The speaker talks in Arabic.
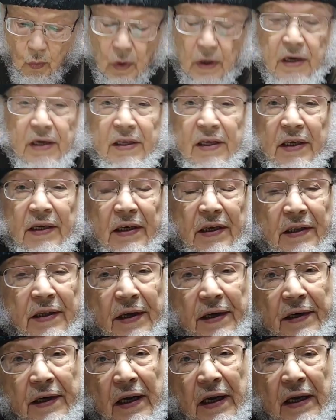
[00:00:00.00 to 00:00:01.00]
وإذا
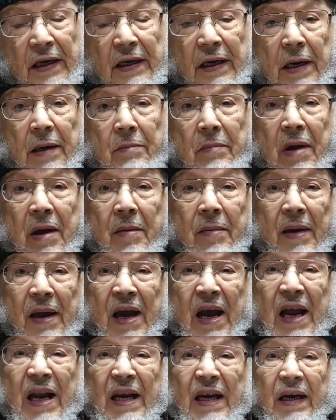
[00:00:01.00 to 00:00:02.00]
نظرنا إلى
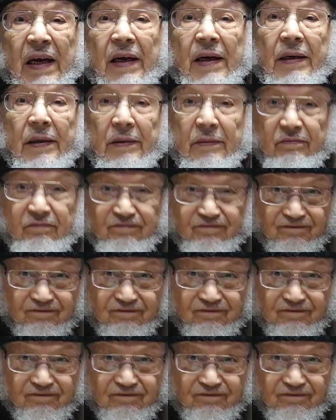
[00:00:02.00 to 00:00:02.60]
المبالغ